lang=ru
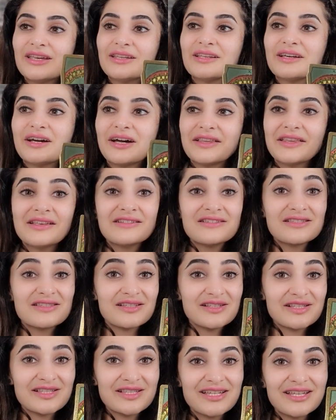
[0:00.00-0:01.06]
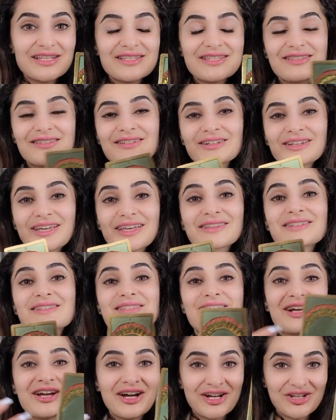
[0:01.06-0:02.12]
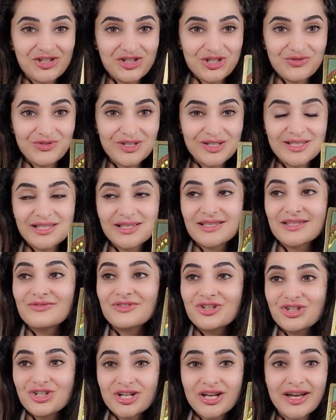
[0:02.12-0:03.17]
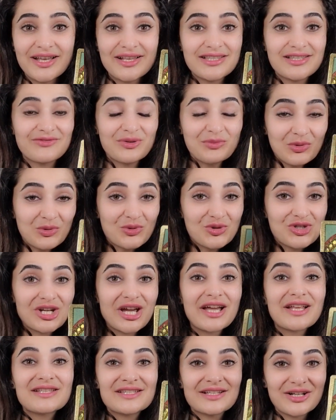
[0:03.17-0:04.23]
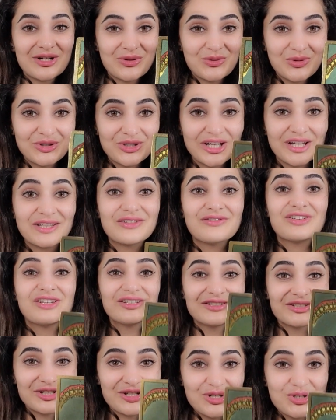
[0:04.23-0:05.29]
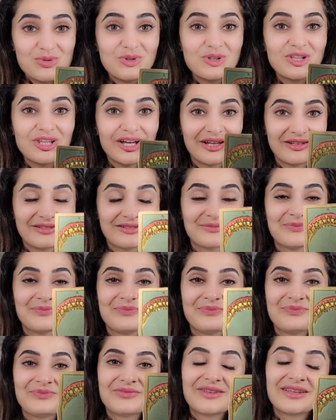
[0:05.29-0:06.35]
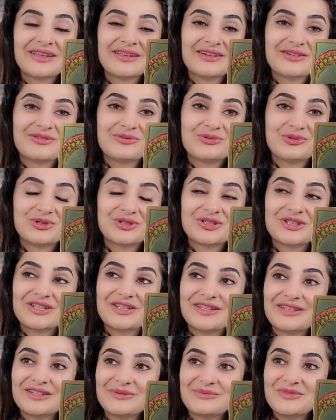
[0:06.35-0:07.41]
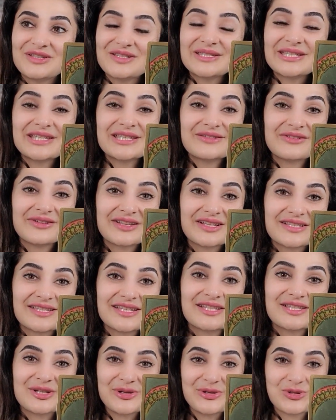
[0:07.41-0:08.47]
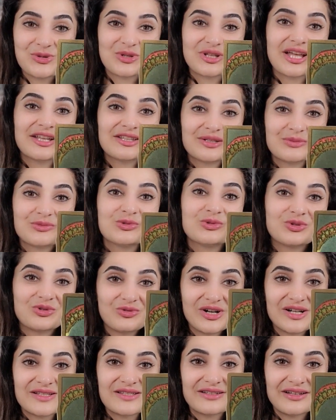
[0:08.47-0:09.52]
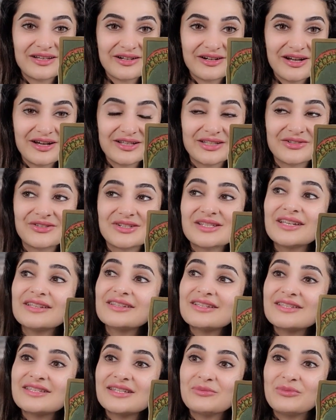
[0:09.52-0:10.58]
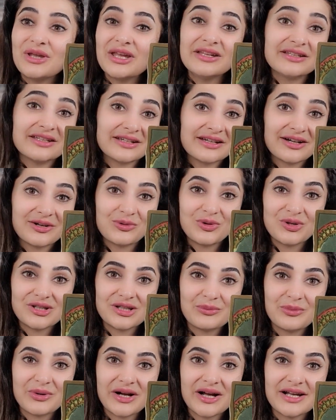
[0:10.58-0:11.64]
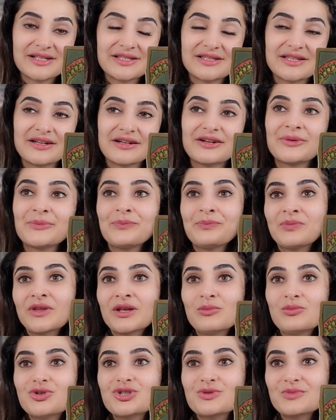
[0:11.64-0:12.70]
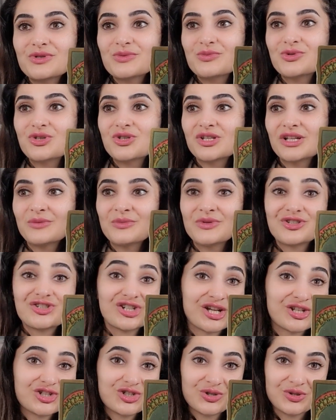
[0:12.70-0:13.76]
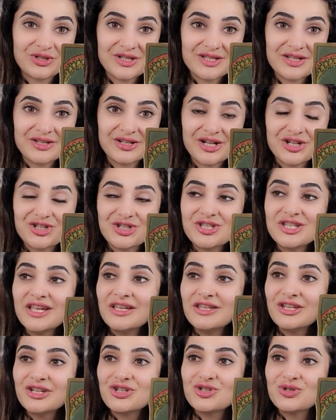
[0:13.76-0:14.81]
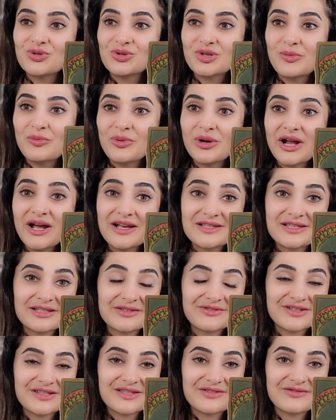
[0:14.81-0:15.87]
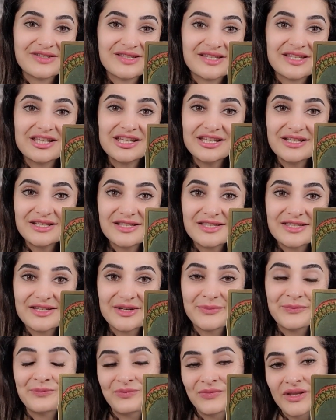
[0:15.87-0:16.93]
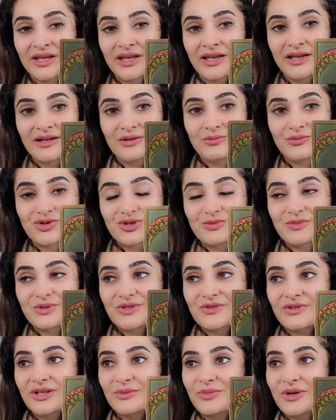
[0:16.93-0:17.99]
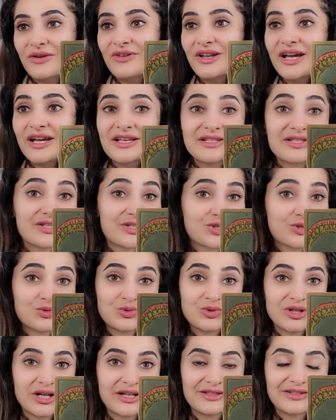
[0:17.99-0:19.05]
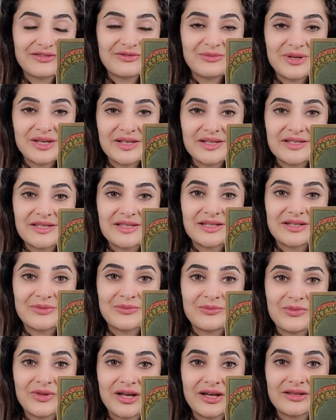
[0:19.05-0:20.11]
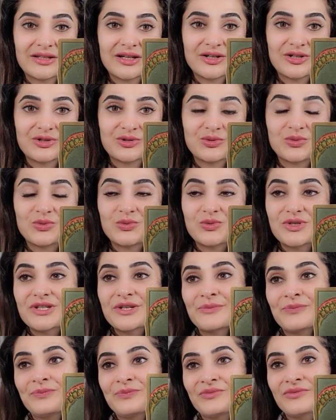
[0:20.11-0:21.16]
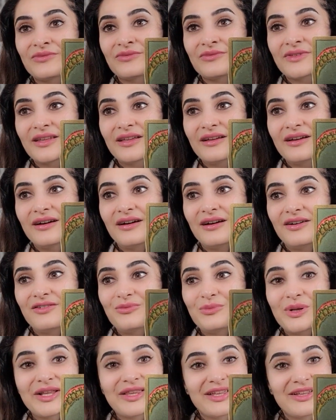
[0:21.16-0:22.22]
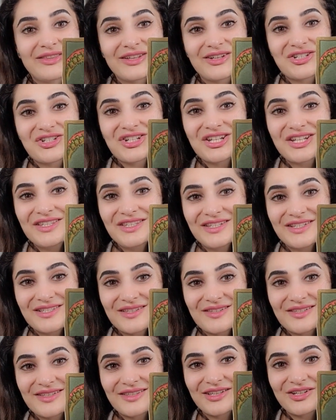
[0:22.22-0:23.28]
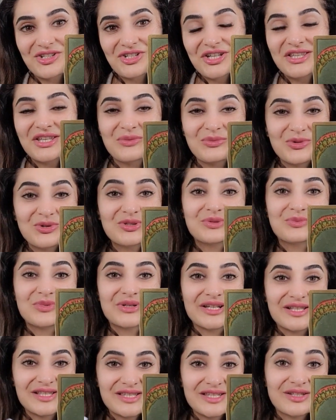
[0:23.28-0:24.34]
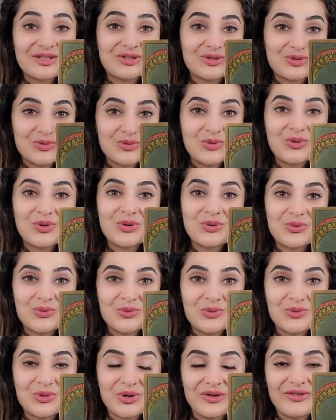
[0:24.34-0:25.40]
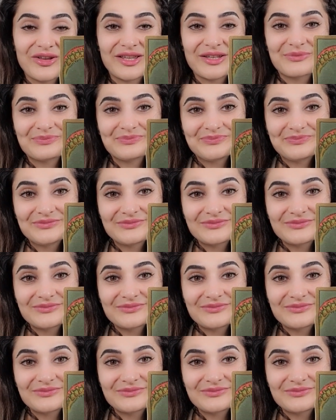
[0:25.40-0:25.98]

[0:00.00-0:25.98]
И, наконец-то, здесь э, это заканчивается, завершается. Вы получаете какой-то ответ, результат. Вот. И, естественно, здесь результаты будут вас радовать. Это семейный какой-то праздник. Может быть, будете отмечать чье-то день рождения, что-то праздновать, веселиться. Может быть, вы отправляетесь куда-то вместе отдохнуть. А, в плане отношений здесь отношения могут перейти на другой уровень.